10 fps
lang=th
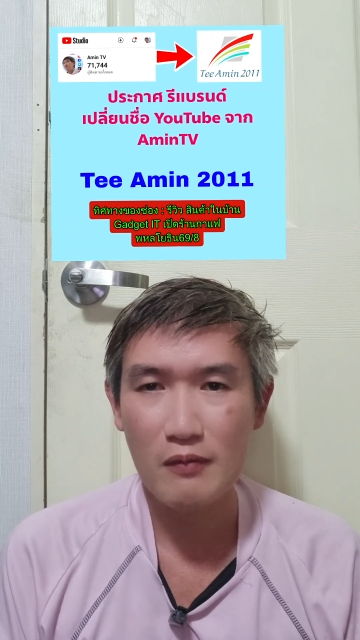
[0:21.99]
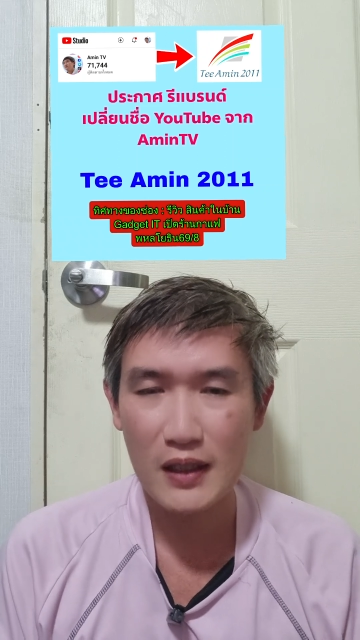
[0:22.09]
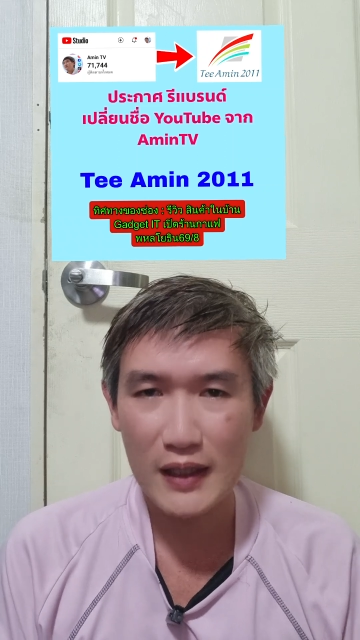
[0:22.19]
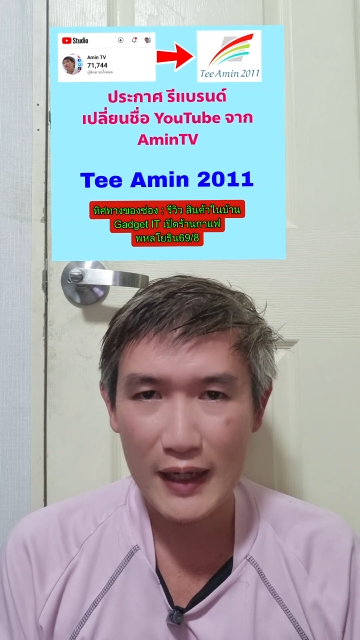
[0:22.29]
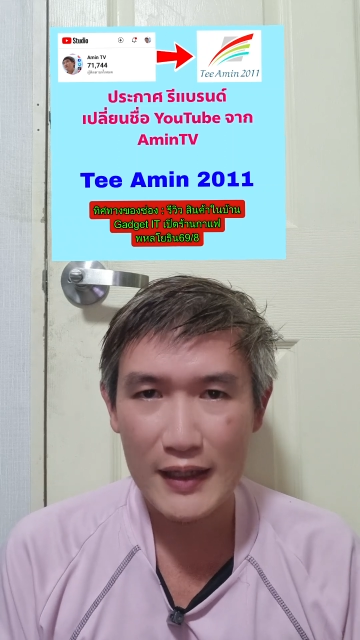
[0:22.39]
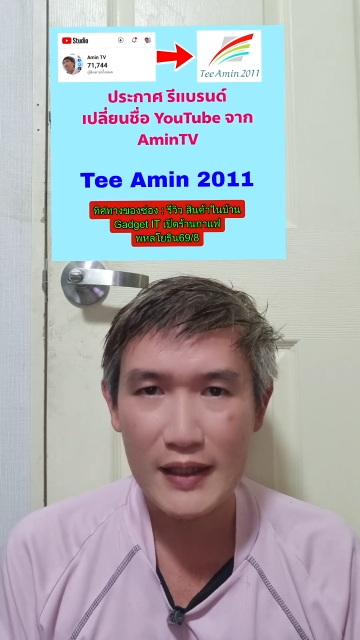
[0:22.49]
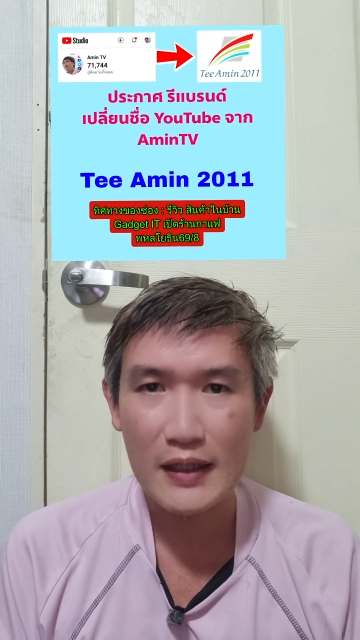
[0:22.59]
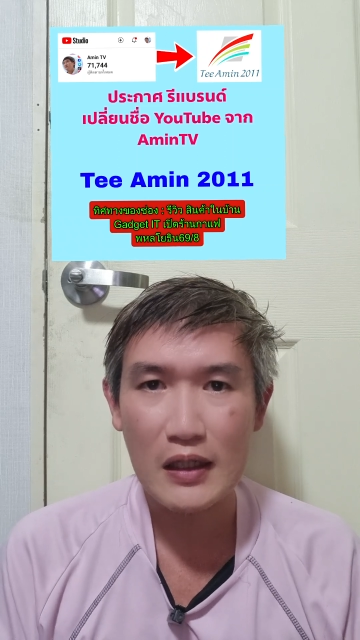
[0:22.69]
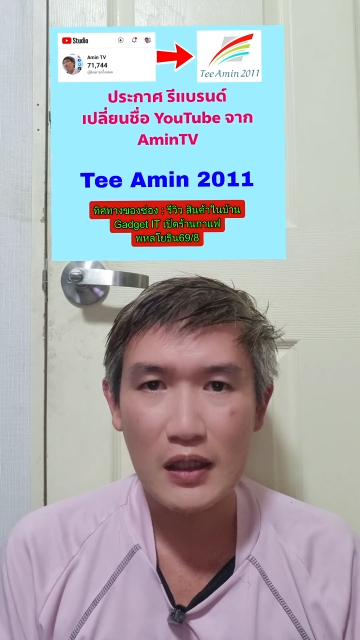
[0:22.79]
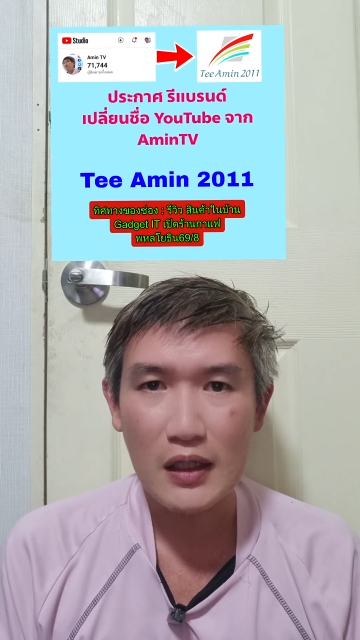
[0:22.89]
เมื่อในอดี
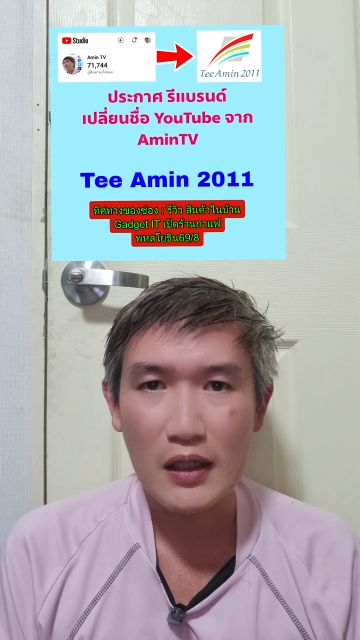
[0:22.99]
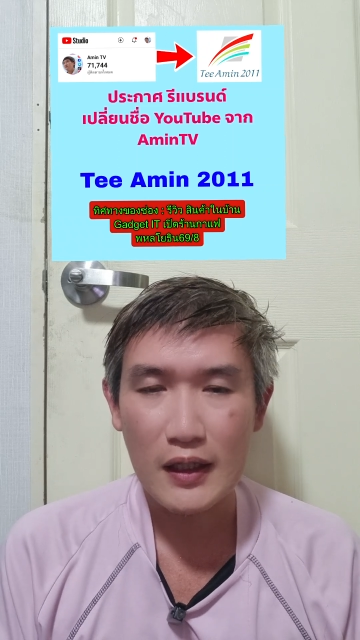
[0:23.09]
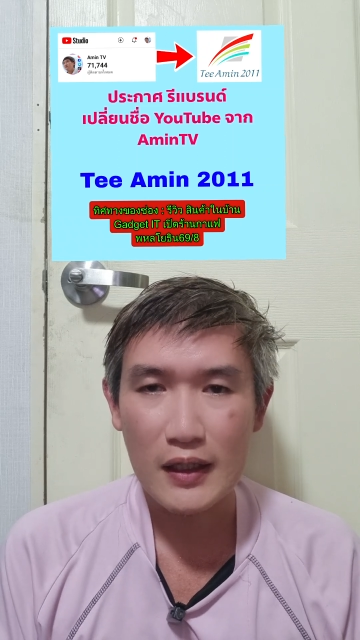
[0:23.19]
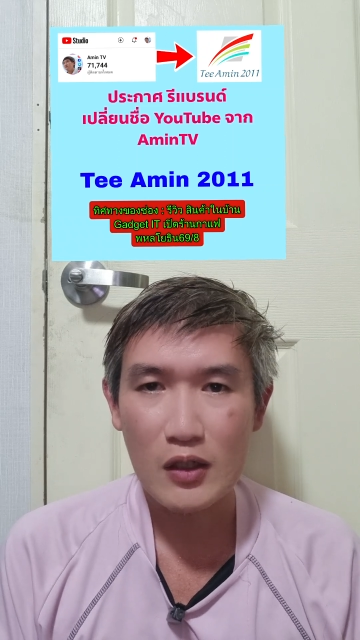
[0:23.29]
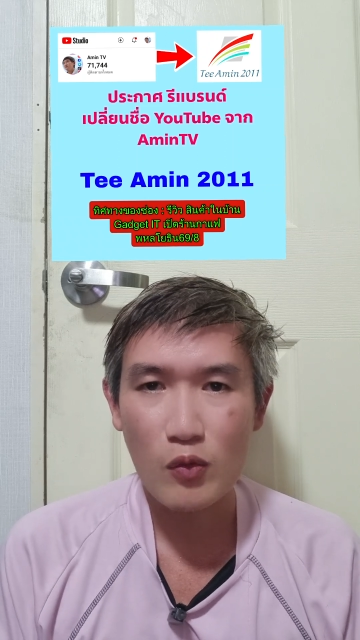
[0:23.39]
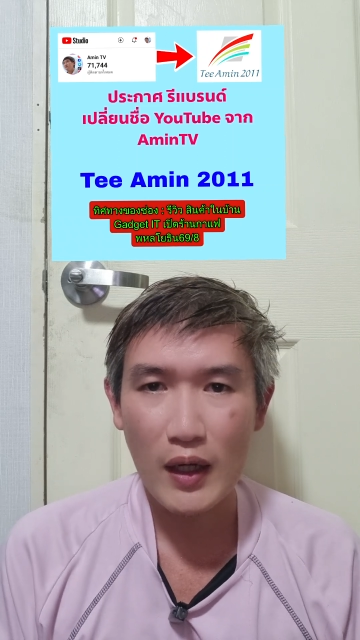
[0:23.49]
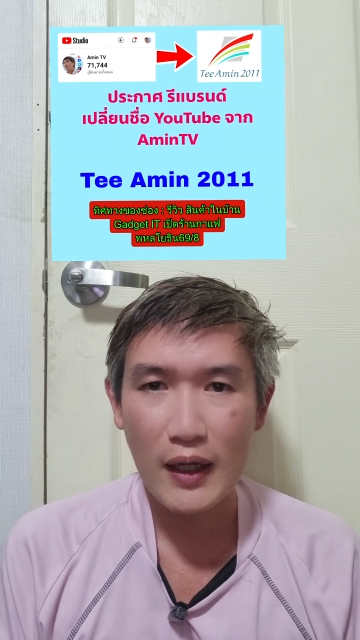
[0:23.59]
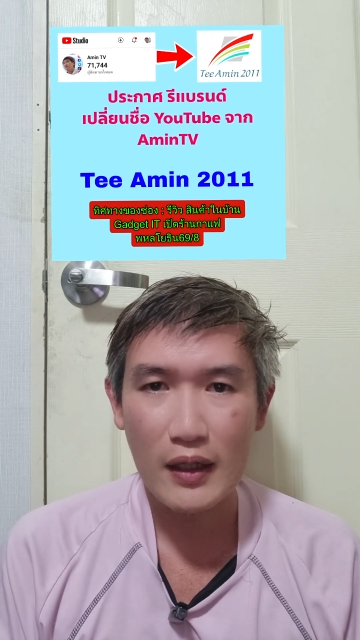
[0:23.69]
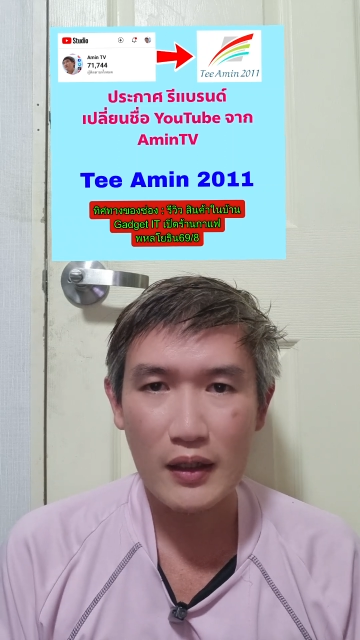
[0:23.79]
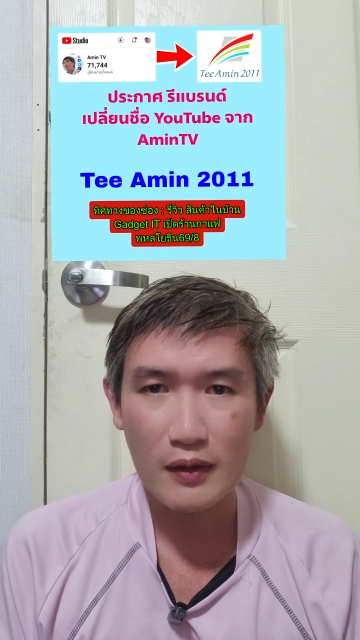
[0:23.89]
ตเฮียคิดว่า